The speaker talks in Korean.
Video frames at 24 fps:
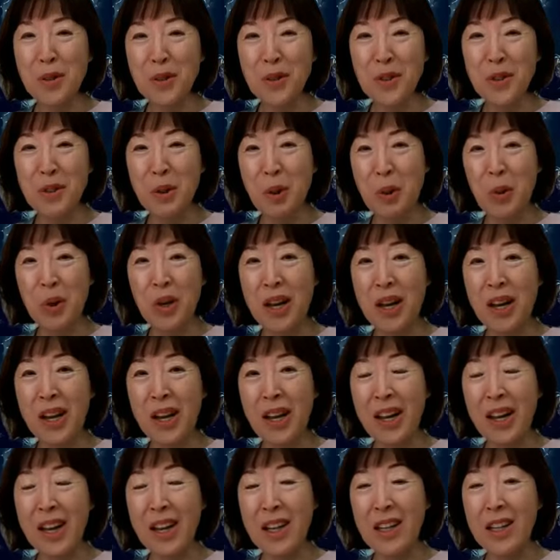이명웅
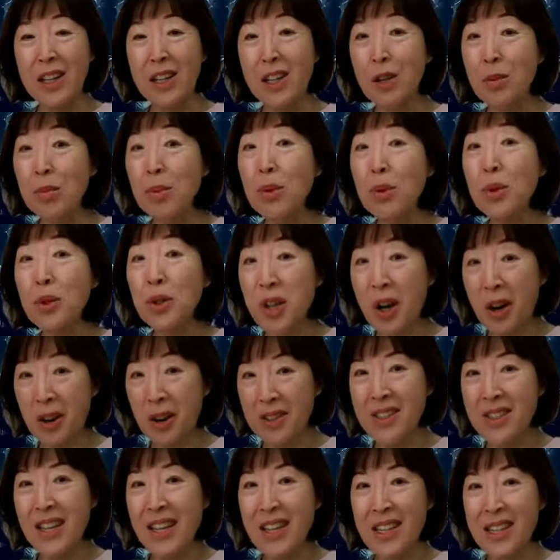노래
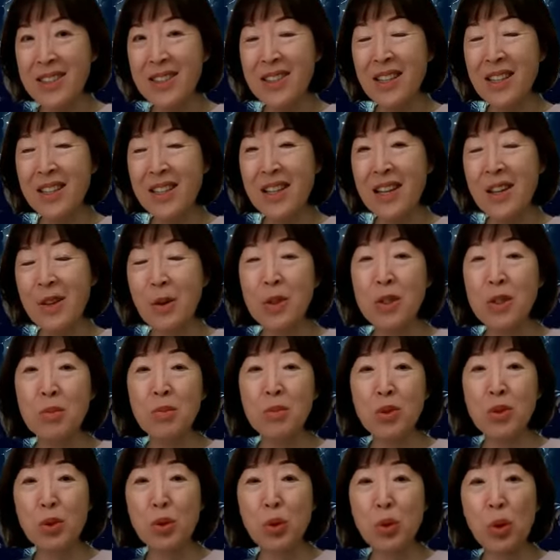리뷰 영상
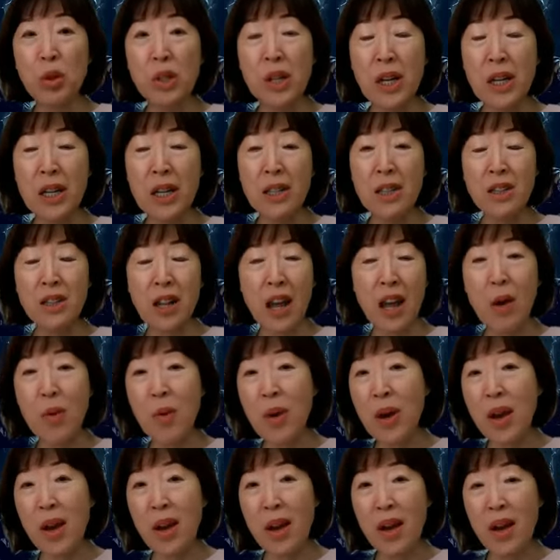있잖아요. 요즘 두어
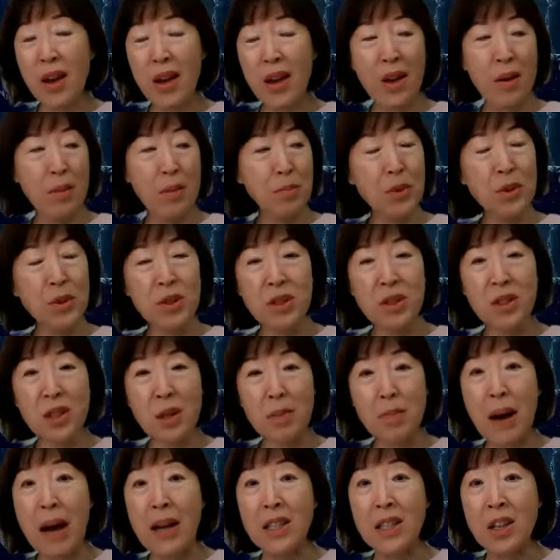다니는 해외
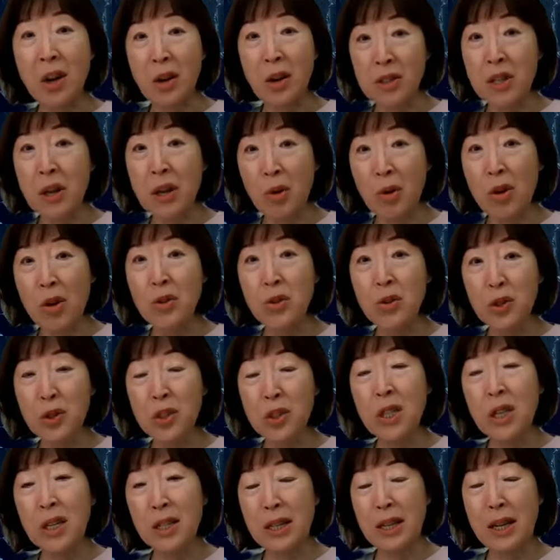분들이 많이 영상
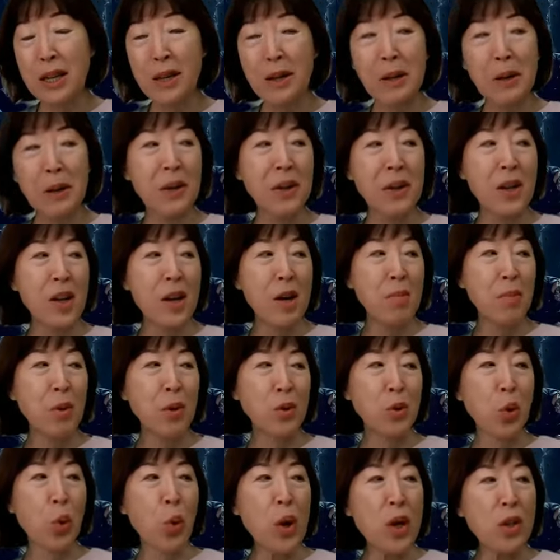올려주시잖아요.
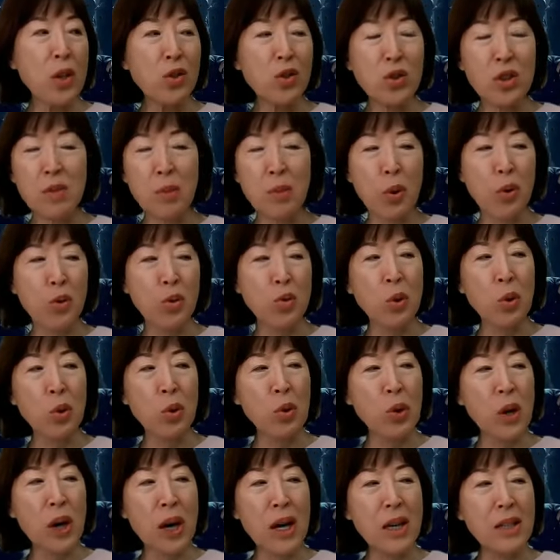뭐 조회수를
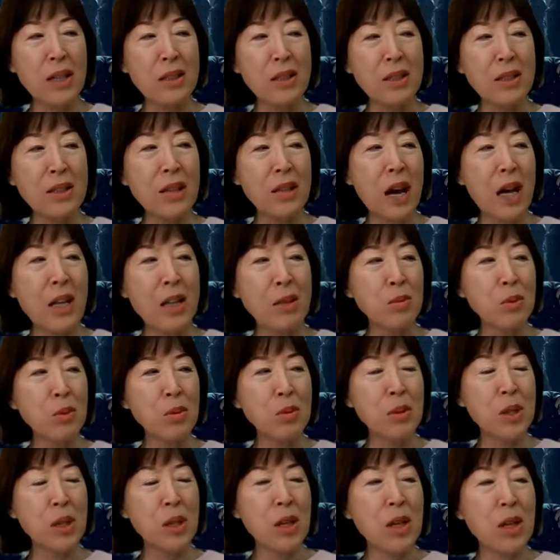목적으로 하든
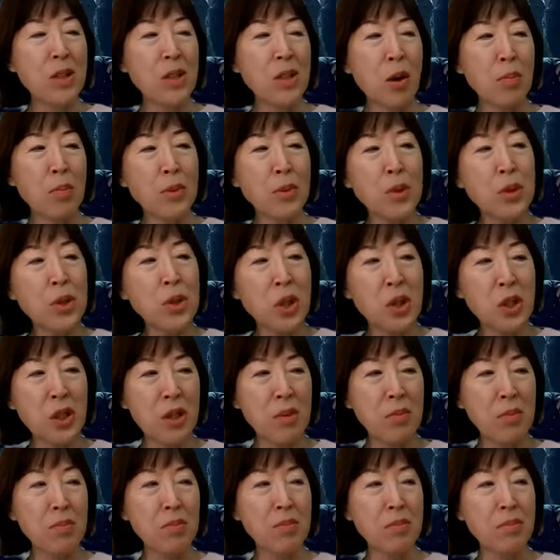아니면
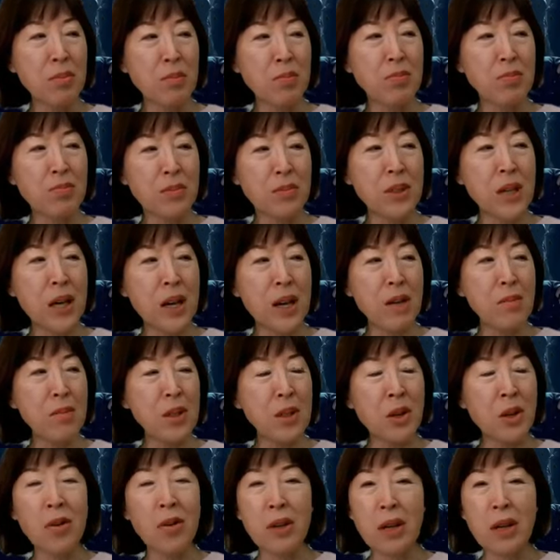전문적인
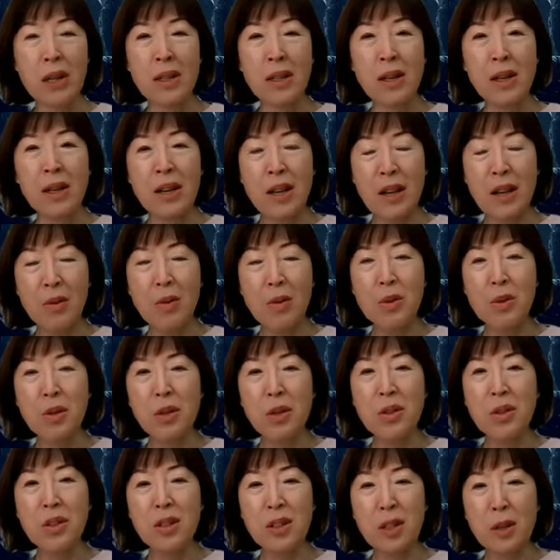사람이건 간에
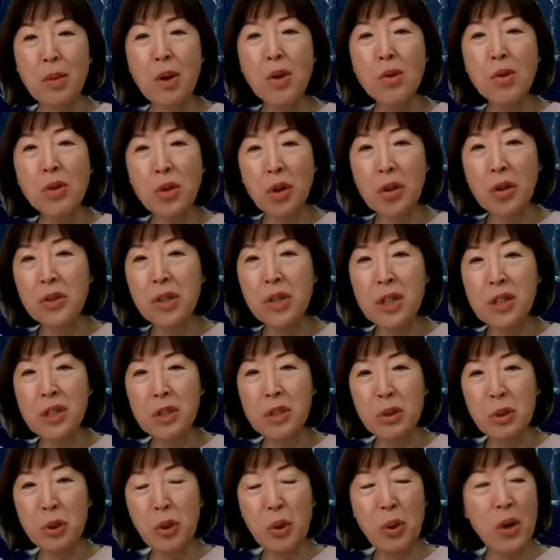우선은 임용
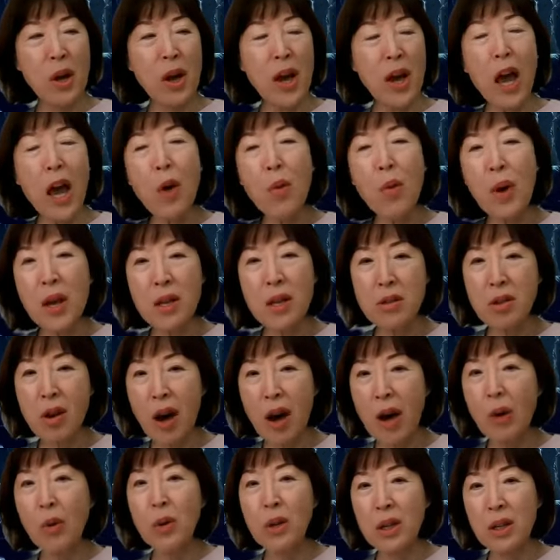콘텐츠로
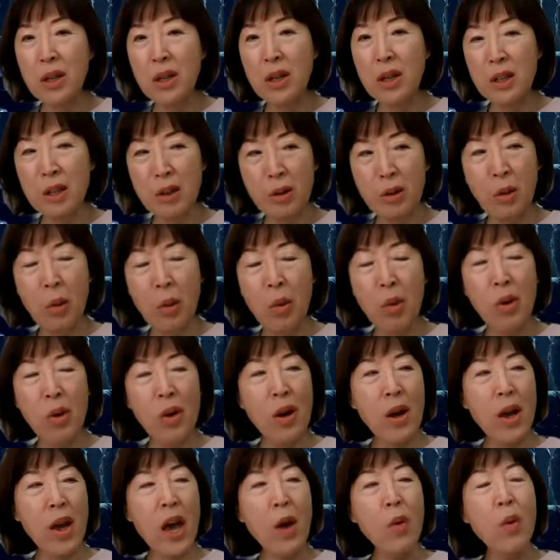해외에서 하고 있,
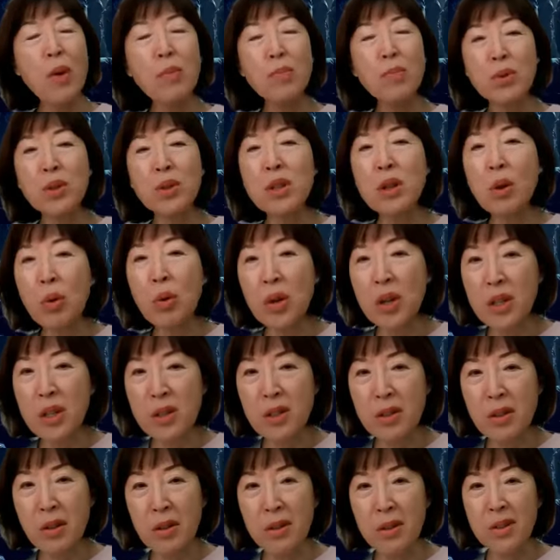있고 해외 분이
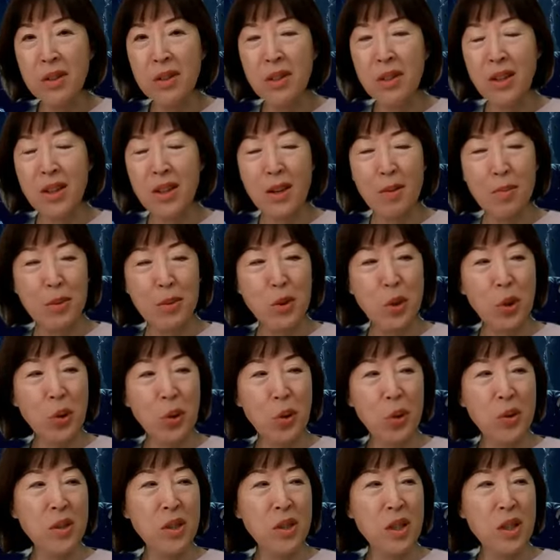올리는 거는
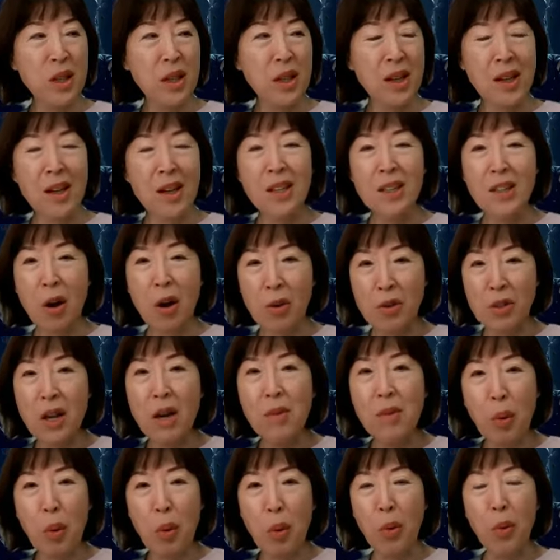무조건 제가
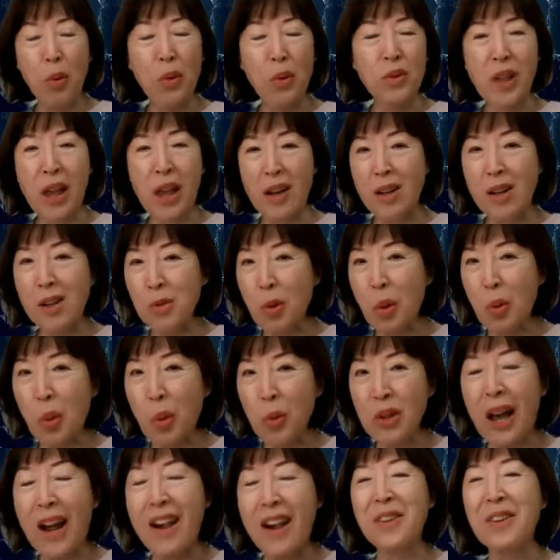영상 보고
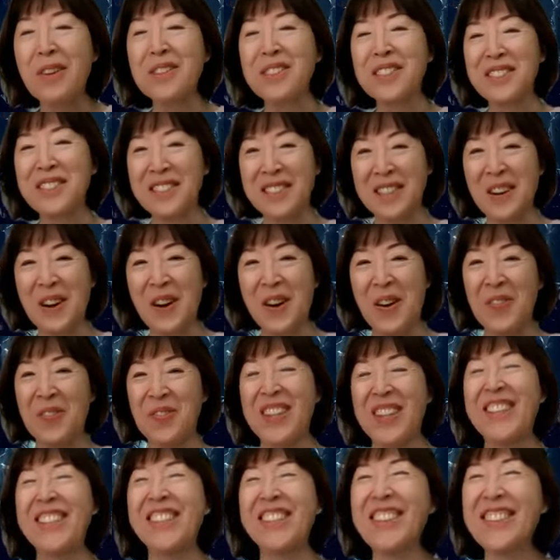댓글 꼭꼭
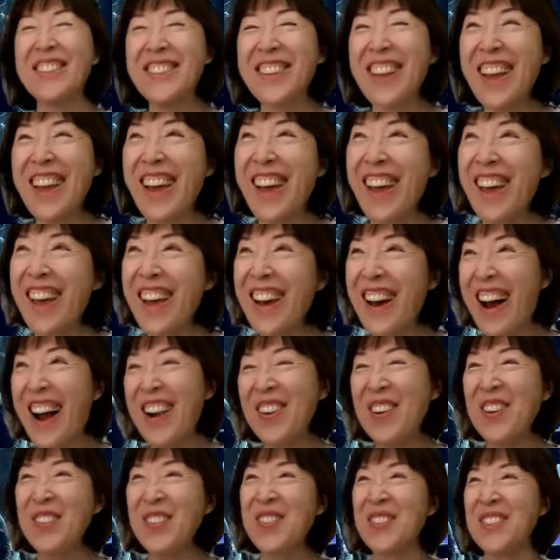달거든요.
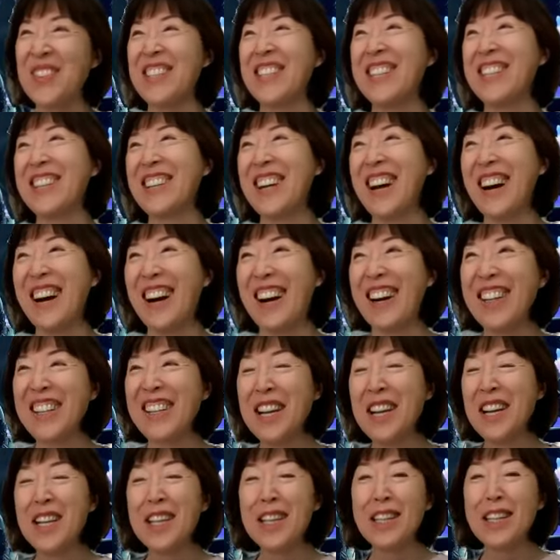그런데 알고
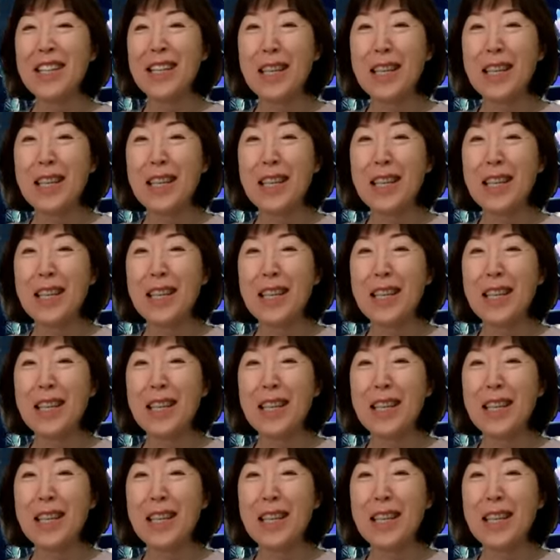보니까